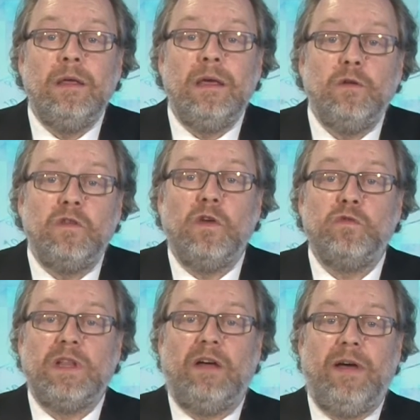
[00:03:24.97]
et de sens
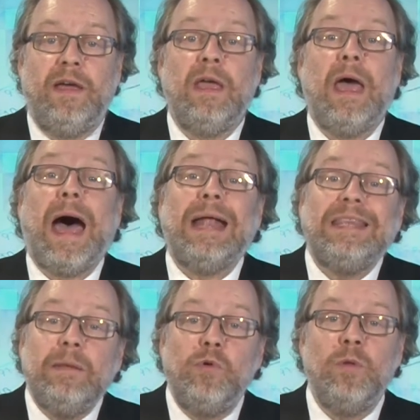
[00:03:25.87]
du travail à
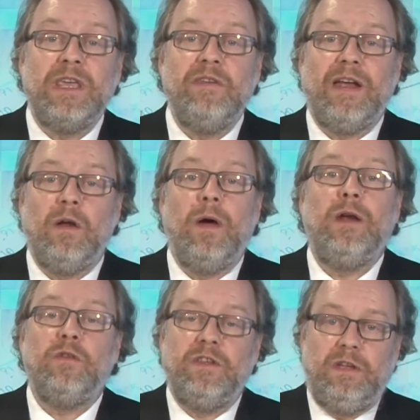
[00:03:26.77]
diplôme équivalent à
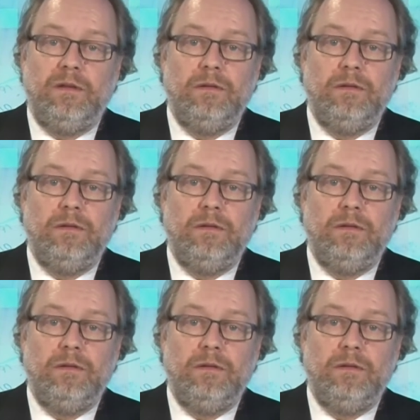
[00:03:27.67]
leurs aînés